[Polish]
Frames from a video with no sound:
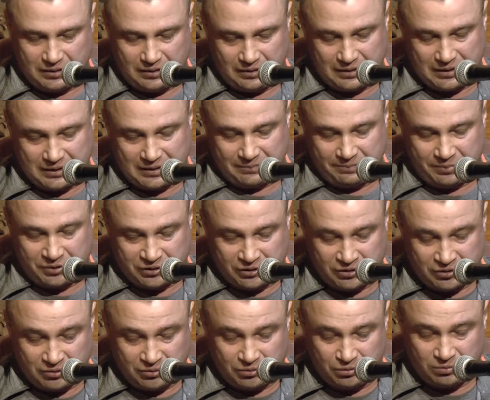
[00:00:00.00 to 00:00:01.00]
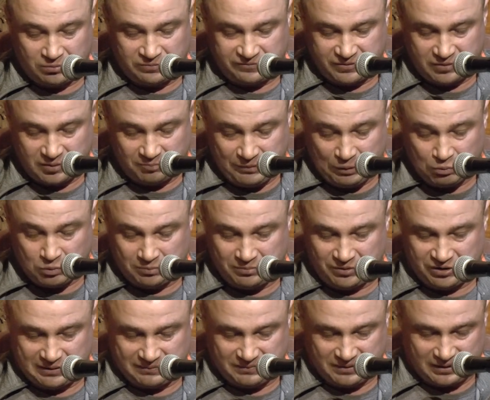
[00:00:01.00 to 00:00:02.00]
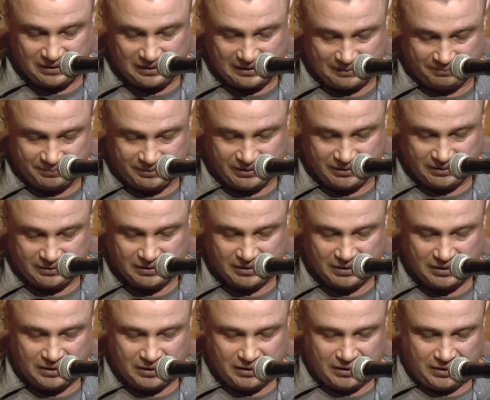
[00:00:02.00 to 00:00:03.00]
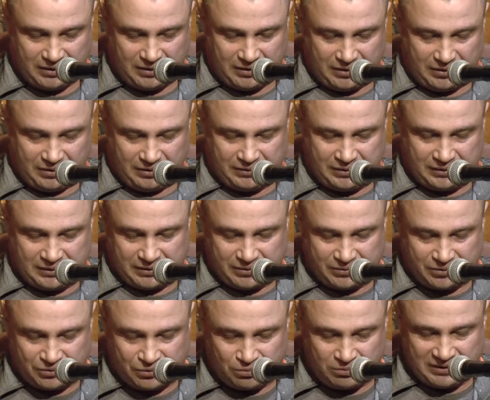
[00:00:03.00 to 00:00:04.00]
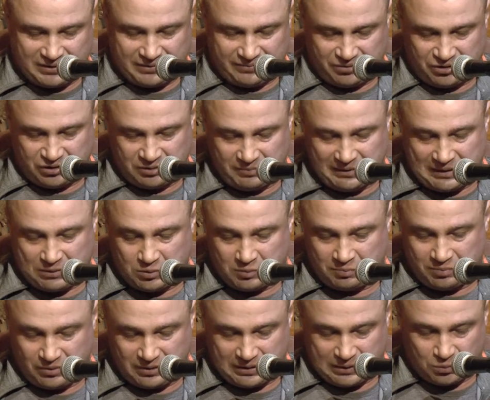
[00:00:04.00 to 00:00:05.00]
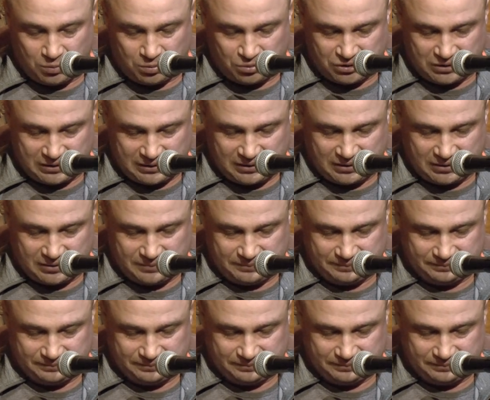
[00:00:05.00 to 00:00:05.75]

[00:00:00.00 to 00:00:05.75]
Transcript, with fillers: Na przechodniów miło mi się chlapie, gdy tak sunę śmiało po kałużach.